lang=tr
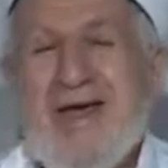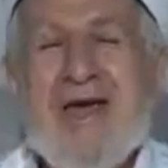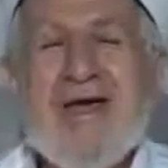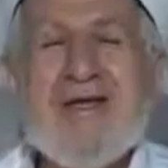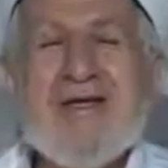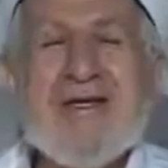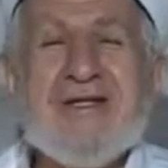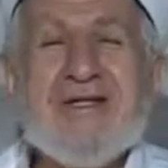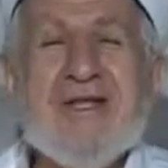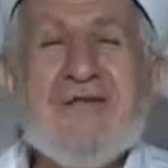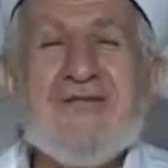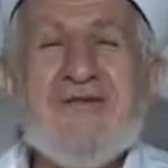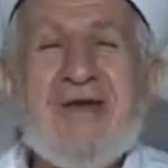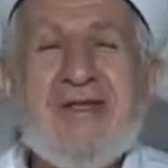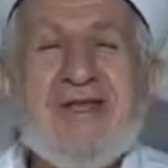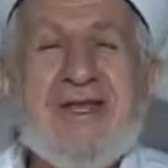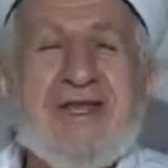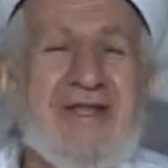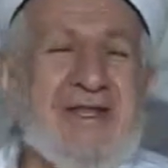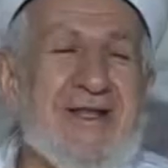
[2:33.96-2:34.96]
Edirne
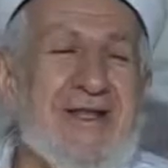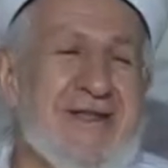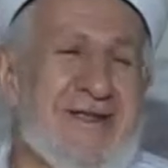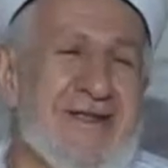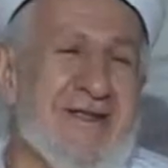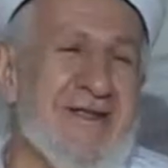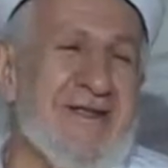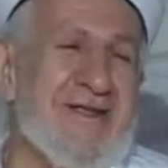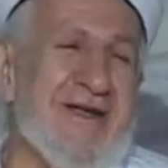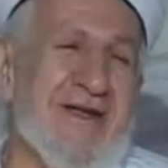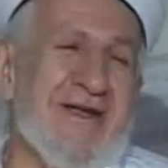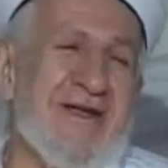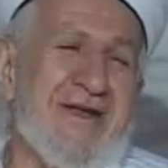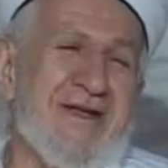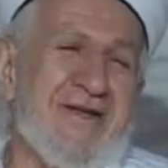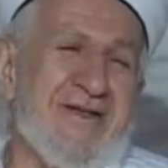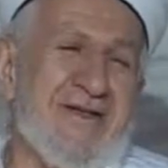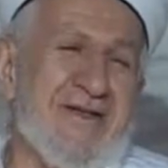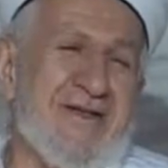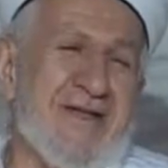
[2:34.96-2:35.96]
fethedildiğinde
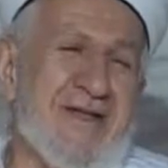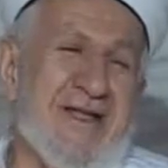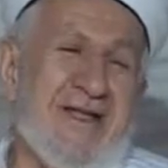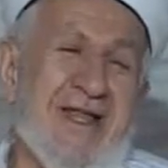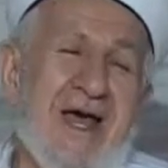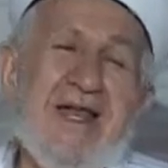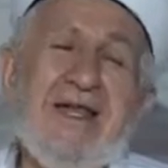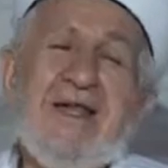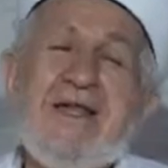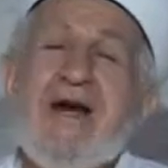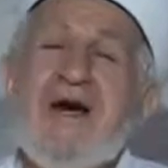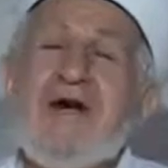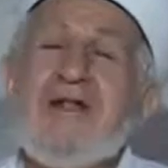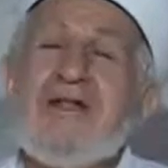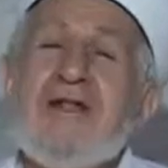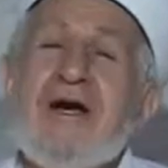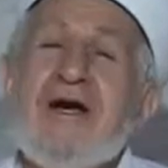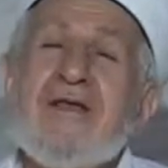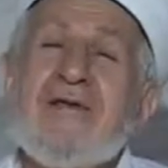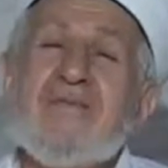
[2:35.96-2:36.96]
neden
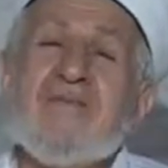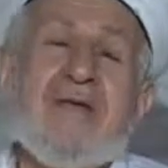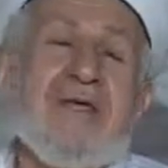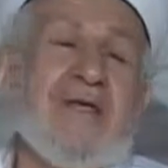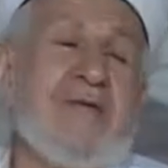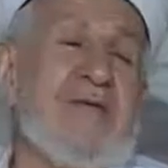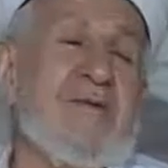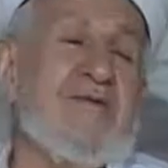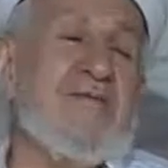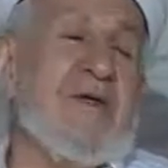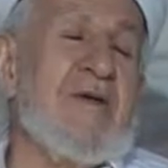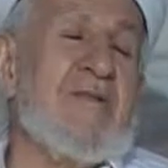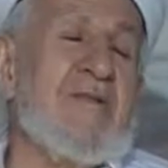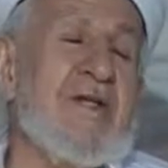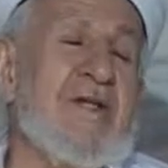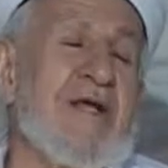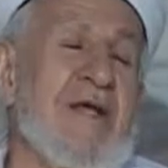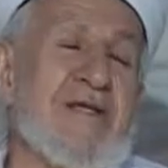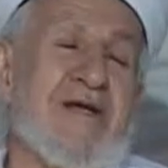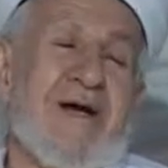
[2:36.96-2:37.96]
Allah bir
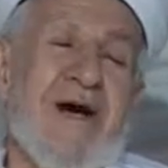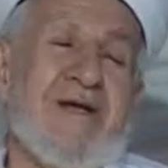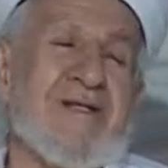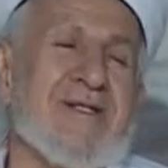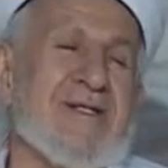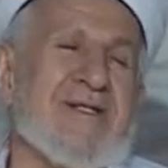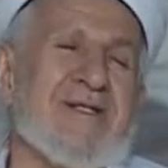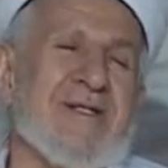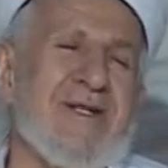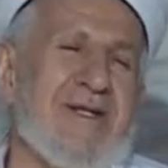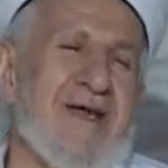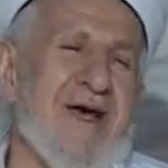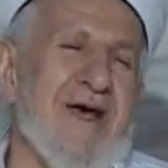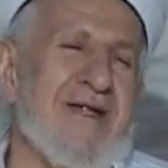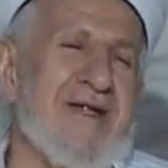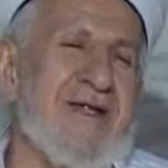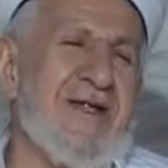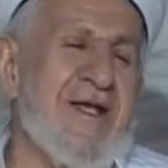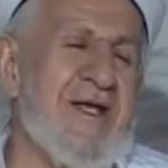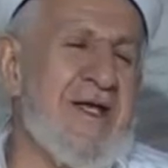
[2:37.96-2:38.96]
milleti aziz
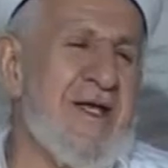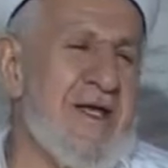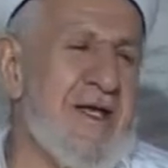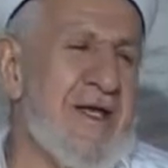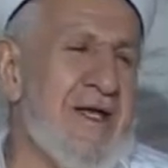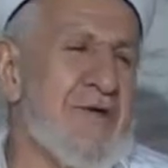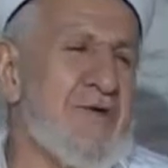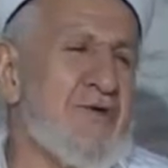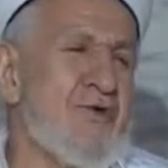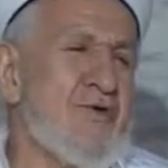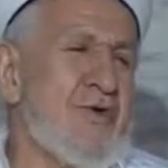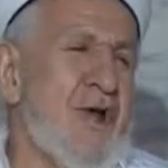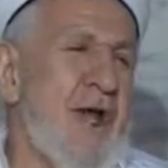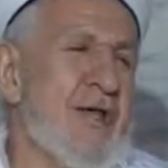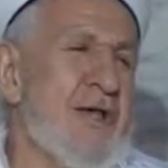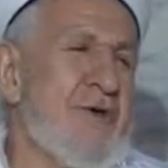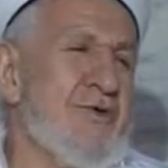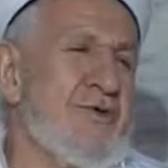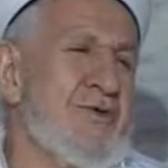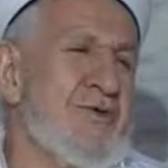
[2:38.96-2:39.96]
eder?
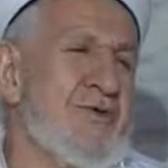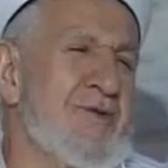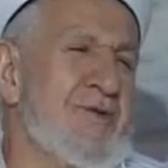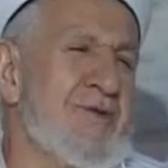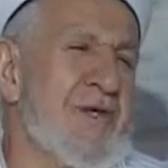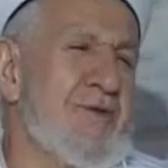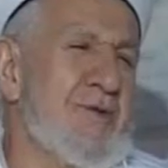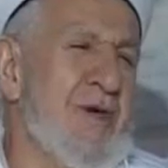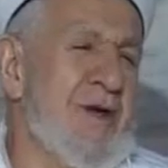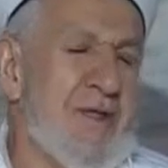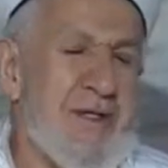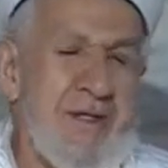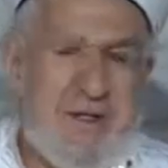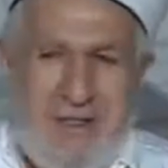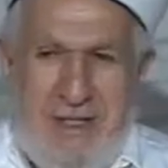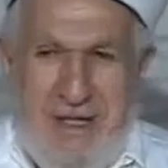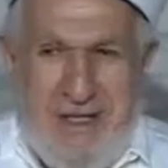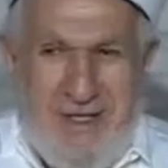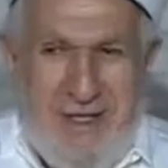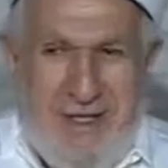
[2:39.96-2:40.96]
Kur'an'a uyduğu zaman
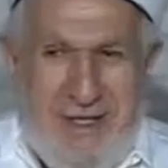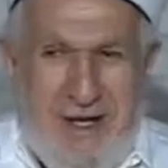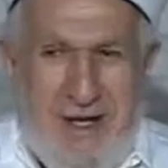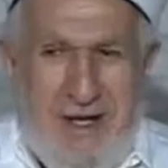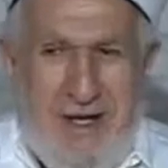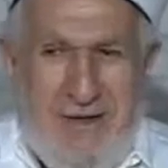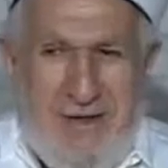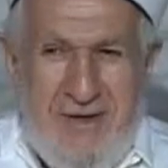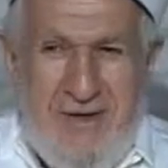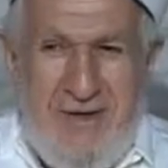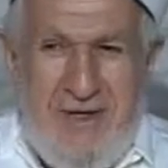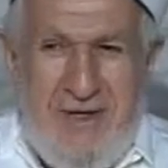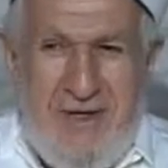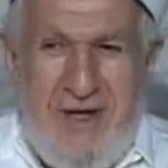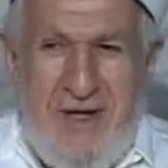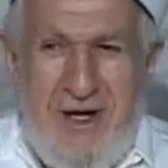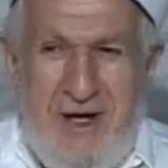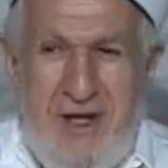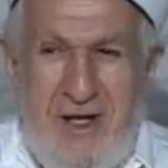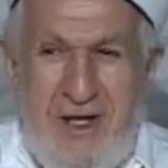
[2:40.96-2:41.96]
dedik ya
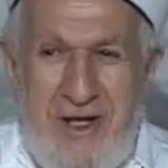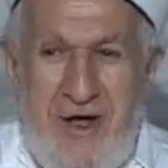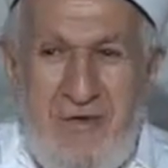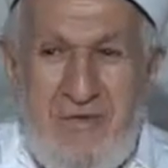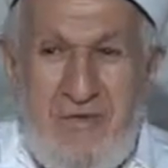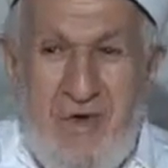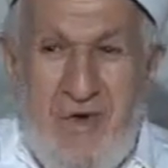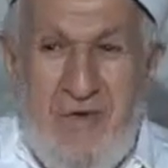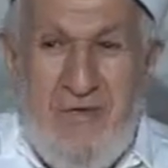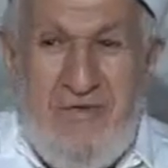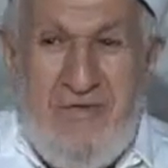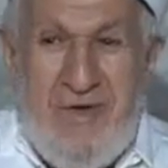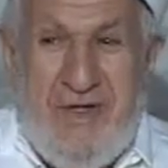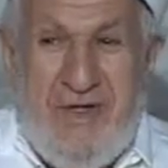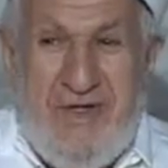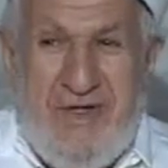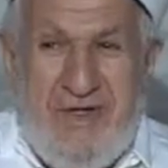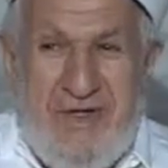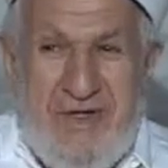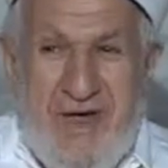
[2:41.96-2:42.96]
Allah
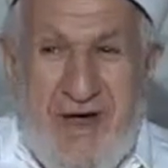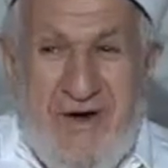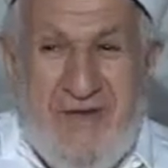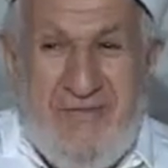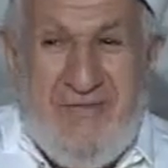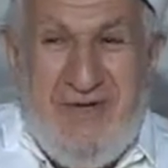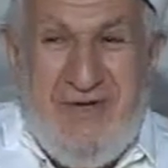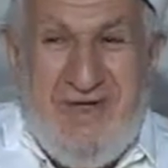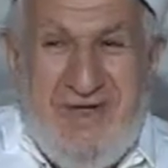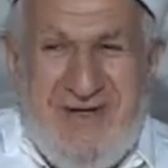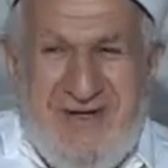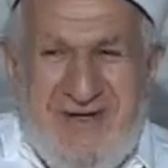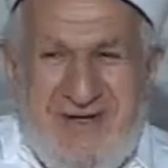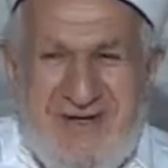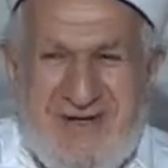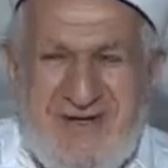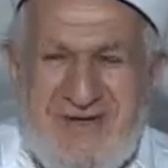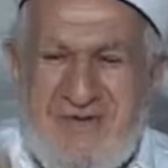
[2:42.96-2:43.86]
vafidir, kafidir.